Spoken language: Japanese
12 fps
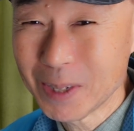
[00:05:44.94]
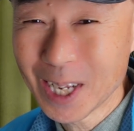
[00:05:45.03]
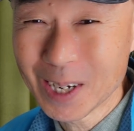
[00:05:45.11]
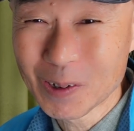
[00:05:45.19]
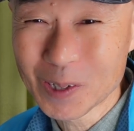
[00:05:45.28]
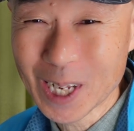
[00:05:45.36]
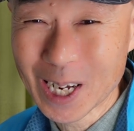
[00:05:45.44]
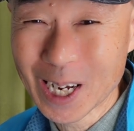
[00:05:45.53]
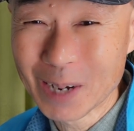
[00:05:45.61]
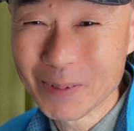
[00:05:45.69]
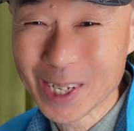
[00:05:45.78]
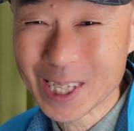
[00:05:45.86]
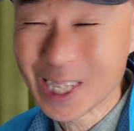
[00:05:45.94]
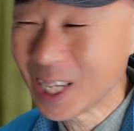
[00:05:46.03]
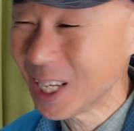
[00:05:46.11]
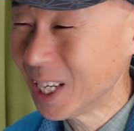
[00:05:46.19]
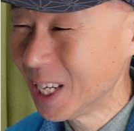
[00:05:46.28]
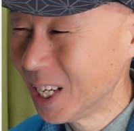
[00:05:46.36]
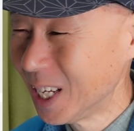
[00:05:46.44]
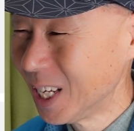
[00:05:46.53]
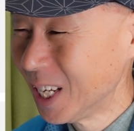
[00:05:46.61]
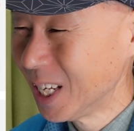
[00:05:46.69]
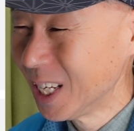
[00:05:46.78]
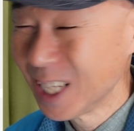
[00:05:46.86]
びだんごさん頑張って、
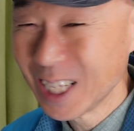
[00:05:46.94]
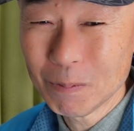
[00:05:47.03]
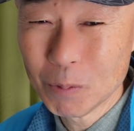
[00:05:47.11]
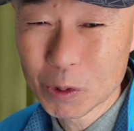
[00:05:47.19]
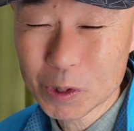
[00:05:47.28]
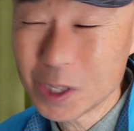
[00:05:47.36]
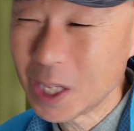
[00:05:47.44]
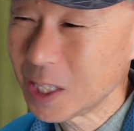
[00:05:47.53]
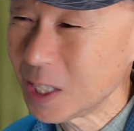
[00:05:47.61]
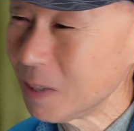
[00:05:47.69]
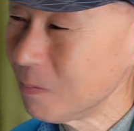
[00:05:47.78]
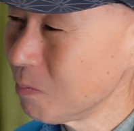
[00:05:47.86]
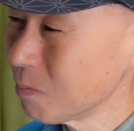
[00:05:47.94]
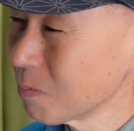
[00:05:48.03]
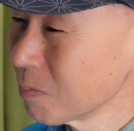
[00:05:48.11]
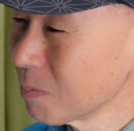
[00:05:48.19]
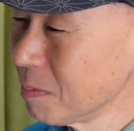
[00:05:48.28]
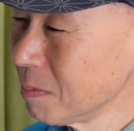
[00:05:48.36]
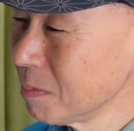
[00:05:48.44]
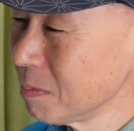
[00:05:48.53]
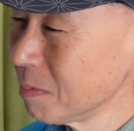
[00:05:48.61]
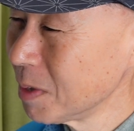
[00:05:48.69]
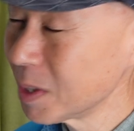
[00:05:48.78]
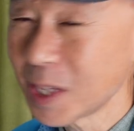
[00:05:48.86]
もうすでに
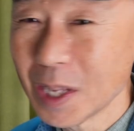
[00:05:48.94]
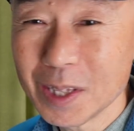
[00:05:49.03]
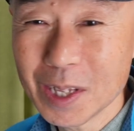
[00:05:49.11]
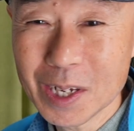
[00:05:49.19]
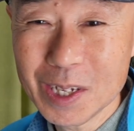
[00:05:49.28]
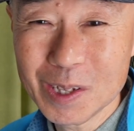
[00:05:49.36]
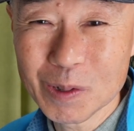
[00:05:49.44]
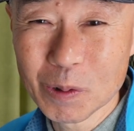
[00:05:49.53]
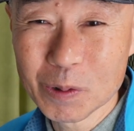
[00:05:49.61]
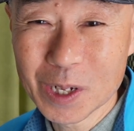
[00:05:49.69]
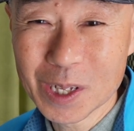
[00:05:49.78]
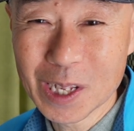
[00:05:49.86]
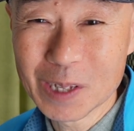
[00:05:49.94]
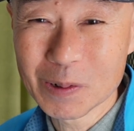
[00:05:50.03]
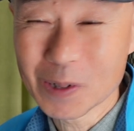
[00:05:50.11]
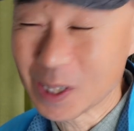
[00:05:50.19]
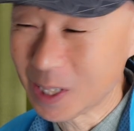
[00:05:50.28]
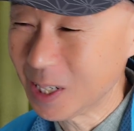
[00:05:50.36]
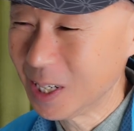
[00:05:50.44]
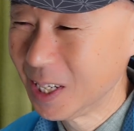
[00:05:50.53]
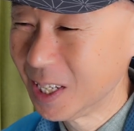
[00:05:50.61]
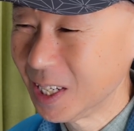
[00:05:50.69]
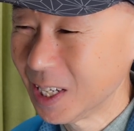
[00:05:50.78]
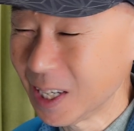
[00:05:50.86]
せんだい以上売れてんのかな、
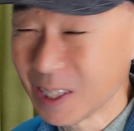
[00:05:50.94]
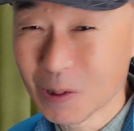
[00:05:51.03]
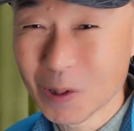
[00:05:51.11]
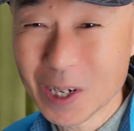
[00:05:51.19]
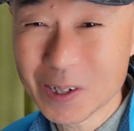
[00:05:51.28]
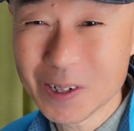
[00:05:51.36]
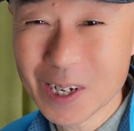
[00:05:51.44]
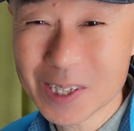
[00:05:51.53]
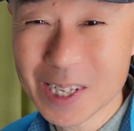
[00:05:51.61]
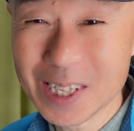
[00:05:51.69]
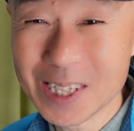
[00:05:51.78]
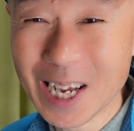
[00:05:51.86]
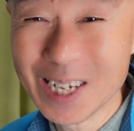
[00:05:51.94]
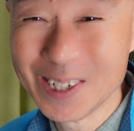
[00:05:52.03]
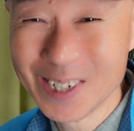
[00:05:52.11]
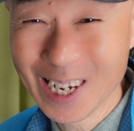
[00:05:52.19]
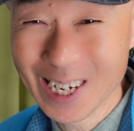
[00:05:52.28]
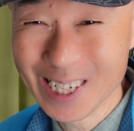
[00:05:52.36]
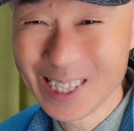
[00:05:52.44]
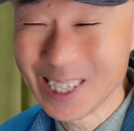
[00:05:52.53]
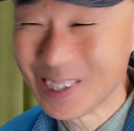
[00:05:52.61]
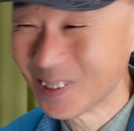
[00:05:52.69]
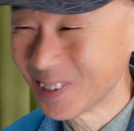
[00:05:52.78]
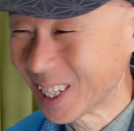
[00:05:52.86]
はい、予約がせんだいぐらい入っ
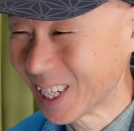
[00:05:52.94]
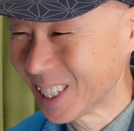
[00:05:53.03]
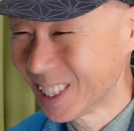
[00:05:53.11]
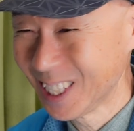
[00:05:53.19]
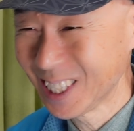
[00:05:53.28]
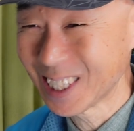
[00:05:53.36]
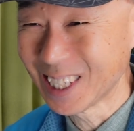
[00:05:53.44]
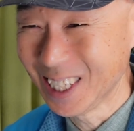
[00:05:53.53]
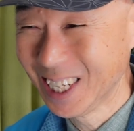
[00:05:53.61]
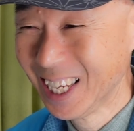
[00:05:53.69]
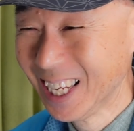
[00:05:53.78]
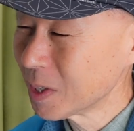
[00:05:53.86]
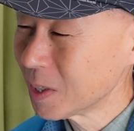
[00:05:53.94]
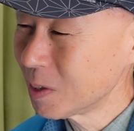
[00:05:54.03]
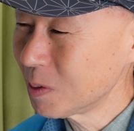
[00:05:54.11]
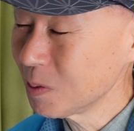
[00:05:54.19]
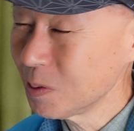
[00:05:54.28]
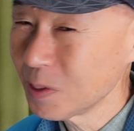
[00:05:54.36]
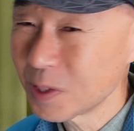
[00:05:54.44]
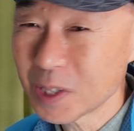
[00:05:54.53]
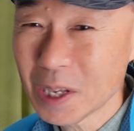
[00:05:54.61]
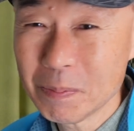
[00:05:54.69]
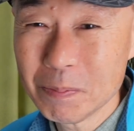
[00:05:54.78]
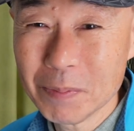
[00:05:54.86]
てるような感じでしたね。きゅう
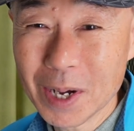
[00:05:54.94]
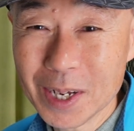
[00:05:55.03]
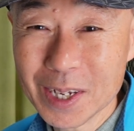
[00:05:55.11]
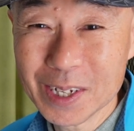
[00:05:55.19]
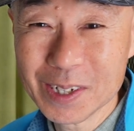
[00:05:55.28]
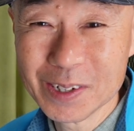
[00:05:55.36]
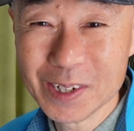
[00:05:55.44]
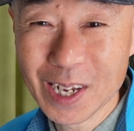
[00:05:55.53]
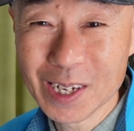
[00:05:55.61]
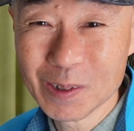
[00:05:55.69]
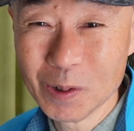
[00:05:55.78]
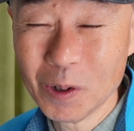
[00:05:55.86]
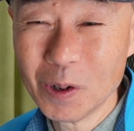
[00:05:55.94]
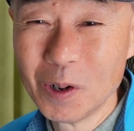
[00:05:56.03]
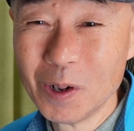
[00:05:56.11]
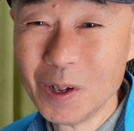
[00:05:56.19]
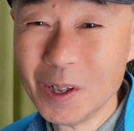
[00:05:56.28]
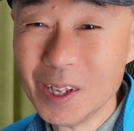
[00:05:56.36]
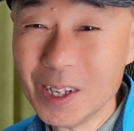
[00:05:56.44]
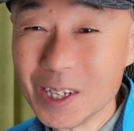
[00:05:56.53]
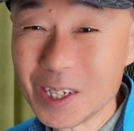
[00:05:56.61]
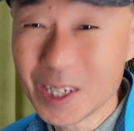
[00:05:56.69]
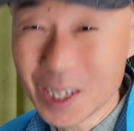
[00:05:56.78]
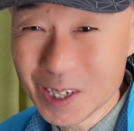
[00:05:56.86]
せんまんえんぐらいの
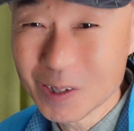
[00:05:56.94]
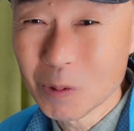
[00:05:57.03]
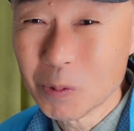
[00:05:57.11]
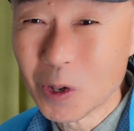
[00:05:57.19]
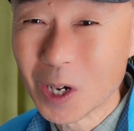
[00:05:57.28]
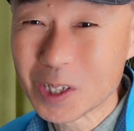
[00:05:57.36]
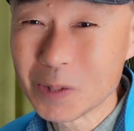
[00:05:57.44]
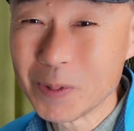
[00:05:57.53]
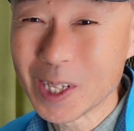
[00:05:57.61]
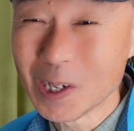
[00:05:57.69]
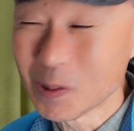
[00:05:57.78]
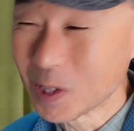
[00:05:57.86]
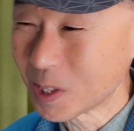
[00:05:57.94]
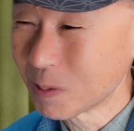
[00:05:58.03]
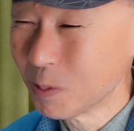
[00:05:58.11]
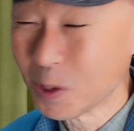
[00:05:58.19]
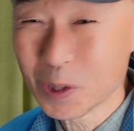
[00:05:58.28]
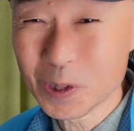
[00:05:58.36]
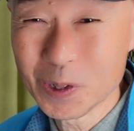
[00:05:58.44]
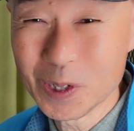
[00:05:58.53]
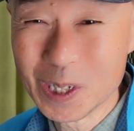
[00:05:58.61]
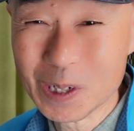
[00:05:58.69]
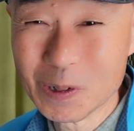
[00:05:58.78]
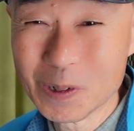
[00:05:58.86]
資金をもう集めたようです。もうすぐ
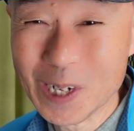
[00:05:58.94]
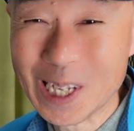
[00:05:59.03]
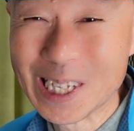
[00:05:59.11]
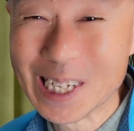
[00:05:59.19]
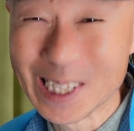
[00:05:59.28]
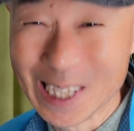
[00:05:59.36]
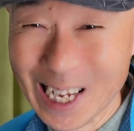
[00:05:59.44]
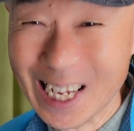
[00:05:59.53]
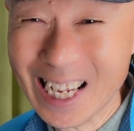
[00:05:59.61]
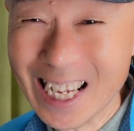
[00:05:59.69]
いちおくえんですね